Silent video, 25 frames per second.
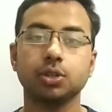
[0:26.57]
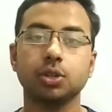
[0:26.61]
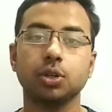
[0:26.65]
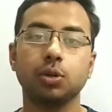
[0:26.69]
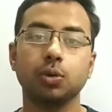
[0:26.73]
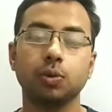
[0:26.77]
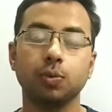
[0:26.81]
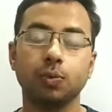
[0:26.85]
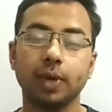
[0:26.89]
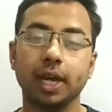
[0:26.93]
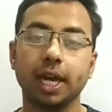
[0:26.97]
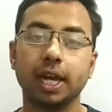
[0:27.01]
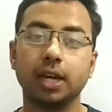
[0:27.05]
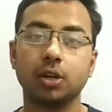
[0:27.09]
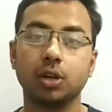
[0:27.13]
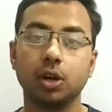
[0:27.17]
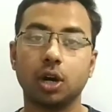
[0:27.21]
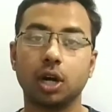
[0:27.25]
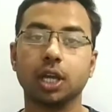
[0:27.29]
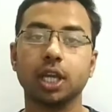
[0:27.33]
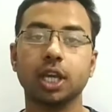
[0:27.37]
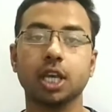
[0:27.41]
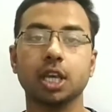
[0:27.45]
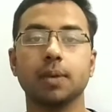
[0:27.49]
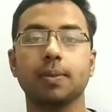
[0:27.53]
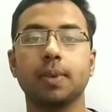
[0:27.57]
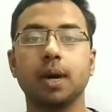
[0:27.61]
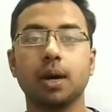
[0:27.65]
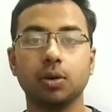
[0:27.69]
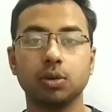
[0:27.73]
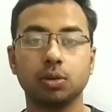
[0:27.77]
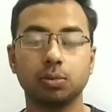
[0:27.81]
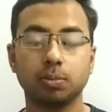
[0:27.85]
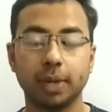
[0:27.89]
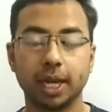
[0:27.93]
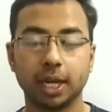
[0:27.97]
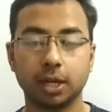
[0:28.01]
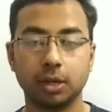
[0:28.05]
So we are talking
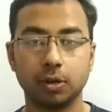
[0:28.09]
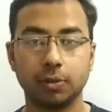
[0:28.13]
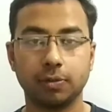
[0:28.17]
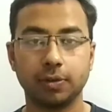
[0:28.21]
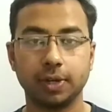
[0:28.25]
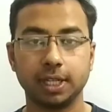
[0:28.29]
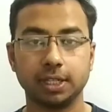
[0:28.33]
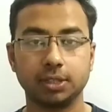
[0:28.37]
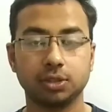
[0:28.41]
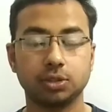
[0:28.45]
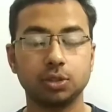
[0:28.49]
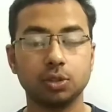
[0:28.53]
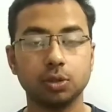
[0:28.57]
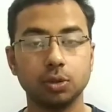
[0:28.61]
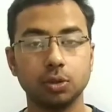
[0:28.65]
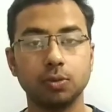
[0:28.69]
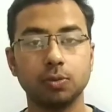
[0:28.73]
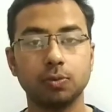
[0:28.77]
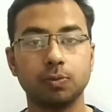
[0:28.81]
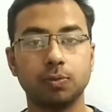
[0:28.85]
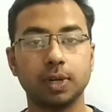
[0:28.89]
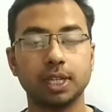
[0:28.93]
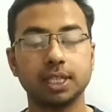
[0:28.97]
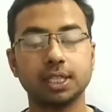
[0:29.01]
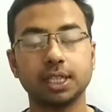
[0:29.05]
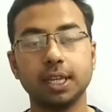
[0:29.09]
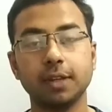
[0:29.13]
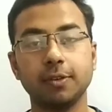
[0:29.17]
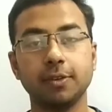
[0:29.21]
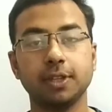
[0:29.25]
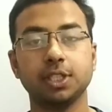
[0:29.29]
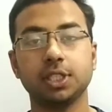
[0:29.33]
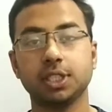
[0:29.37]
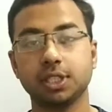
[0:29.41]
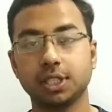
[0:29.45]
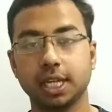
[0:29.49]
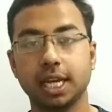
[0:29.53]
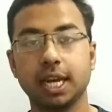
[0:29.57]
about macrophage. So firstly
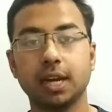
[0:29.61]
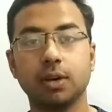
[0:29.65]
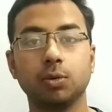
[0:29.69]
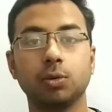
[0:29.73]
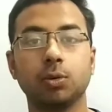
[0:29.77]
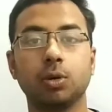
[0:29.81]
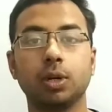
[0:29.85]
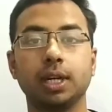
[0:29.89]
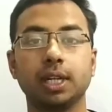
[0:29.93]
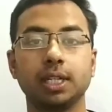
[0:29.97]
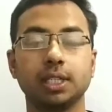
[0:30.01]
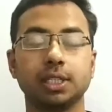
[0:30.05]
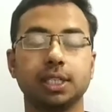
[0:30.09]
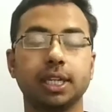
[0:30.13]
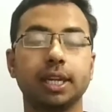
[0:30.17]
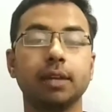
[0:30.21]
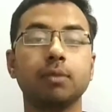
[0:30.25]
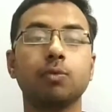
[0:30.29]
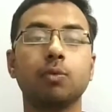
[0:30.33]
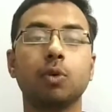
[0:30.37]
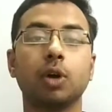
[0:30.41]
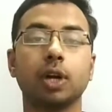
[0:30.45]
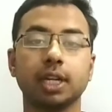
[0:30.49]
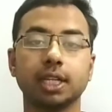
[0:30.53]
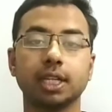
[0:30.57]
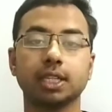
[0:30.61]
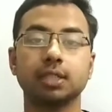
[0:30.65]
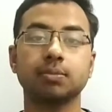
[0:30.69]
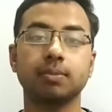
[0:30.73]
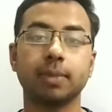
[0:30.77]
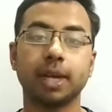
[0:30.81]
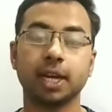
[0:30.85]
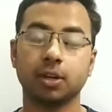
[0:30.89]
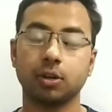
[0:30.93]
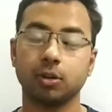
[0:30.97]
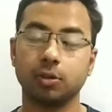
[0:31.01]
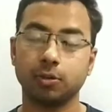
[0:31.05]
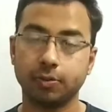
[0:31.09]
we just have to understand what is
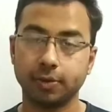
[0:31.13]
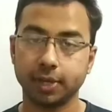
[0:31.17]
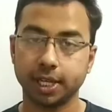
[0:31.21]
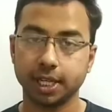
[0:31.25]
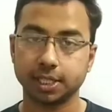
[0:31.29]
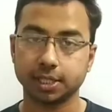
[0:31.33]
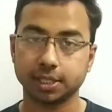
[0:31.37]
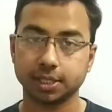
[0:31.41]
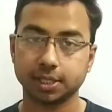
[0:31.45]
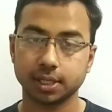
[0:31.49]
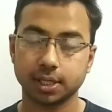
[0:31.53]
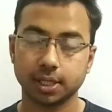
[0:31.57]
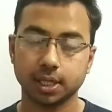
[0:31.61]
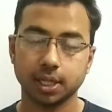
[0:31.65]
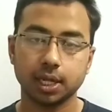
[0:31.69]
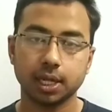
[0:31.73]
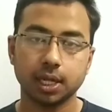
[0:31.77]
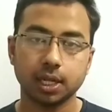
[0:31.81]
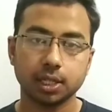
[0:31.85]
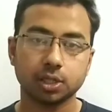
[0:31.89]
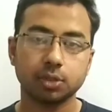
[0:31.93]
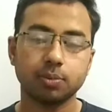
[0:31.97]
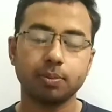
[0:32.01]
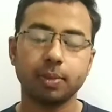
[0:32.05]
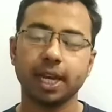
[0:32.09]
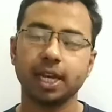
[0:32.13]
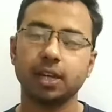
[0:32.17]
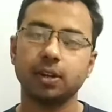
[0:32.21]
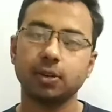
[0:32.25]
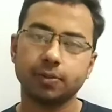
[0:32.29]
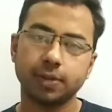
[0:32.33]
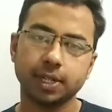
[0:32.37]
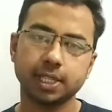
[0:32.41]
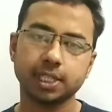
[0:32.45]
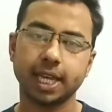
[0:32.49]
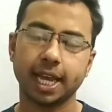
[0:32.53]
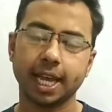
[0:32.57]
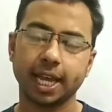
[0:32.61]
macrophage. So
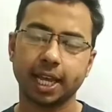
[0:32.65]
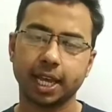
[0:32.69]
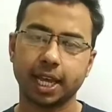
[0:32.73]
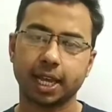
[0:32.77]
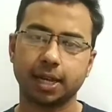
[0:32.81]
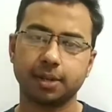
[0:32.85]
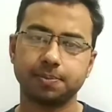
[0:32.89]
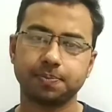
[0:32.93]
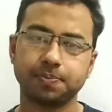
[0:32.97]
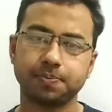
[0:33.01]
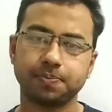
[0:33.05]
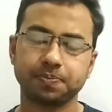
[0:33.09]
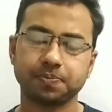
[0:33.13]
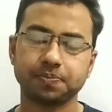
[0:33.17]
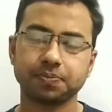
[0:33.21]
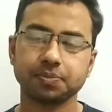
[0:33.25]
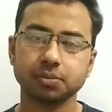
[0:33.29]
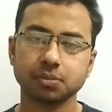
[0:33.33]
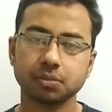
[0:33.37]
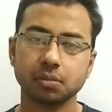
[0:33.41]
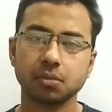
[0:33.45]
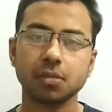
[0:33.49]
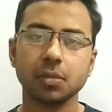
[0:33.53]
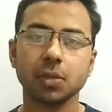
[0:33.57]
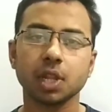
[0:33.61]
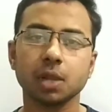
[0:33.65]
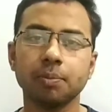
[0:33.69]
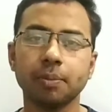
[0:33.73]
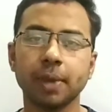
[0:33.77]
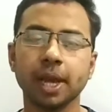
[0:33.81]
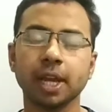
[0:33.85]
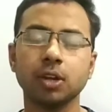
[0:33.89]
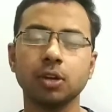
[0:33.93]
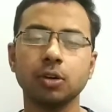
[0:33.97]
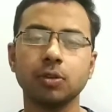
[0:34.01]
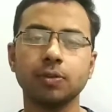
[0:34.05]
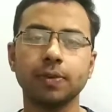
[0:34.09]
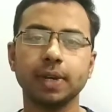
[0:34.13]
macrophage hai kya
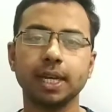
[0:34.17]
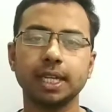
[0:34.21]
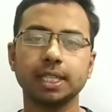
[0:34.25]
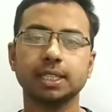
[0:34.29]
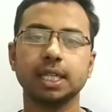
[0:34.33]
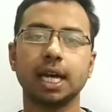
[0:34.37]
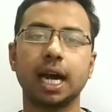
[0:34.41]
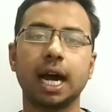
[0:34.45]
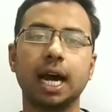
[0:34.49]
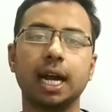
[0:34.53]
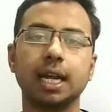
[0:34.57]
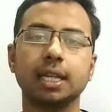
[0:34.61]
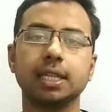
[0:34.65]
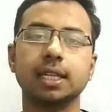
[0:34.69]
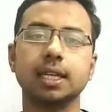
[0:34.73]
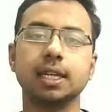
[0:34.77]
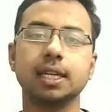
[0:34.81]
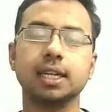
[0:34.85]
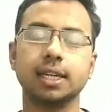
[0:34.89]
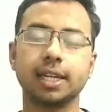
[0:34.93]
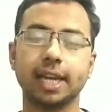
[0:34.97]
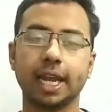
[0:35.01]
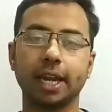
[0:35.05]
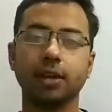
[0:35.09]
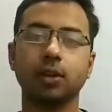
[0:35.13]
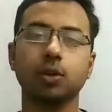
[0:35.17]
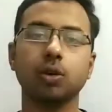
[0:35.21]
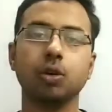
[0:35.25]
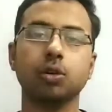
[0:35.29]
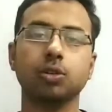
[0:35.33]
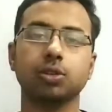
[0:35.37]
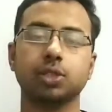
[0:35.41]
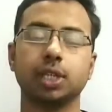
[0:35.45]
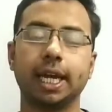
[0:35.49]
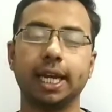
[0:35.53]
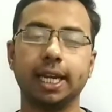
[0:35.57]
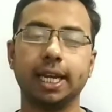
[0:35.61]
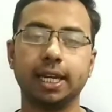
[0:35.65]
Macrophage are the
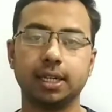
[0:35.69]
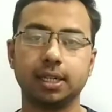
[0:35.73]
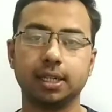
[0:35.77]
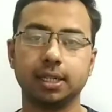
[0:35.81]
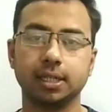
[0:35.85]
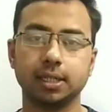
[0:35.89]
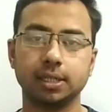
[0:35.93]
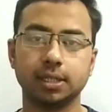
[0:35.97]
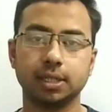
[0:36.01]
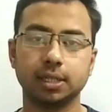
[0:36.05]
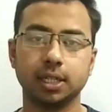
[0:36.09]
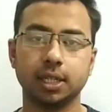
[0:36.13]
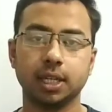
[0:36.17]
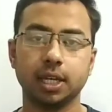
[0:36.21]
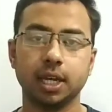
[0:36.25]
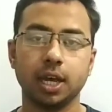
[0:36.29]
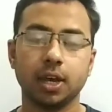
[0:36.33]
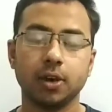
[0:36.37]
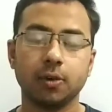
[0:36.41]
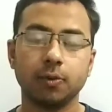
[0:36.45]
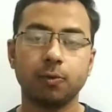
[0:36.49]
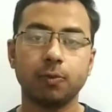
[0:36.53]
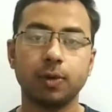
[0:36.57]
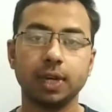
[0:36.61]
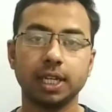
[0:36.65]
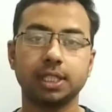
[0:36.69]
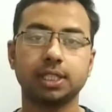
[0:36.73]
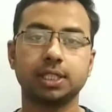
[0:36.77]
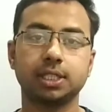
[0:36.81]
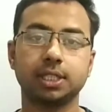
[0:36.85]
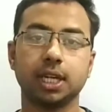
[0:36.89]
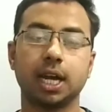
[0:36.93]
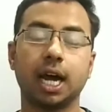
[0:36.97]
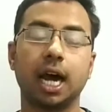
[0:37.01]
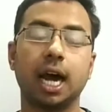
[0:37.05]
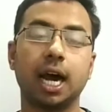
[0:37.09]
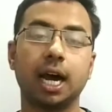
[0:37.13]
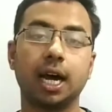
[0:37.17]
granulocyte
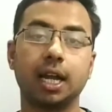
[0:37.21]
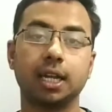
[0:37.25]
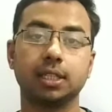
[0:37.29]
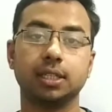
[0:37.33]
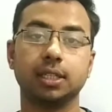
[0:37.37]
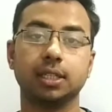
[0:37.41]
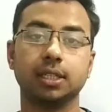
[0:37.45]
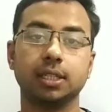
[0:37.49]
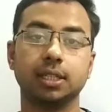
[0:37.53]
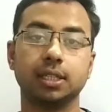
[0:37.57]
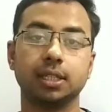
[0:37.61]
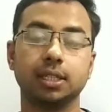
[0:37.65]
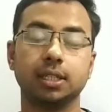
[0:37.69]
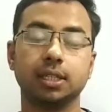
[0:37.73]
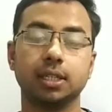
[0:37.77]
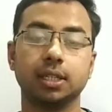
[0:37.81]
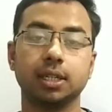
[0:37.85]
which are the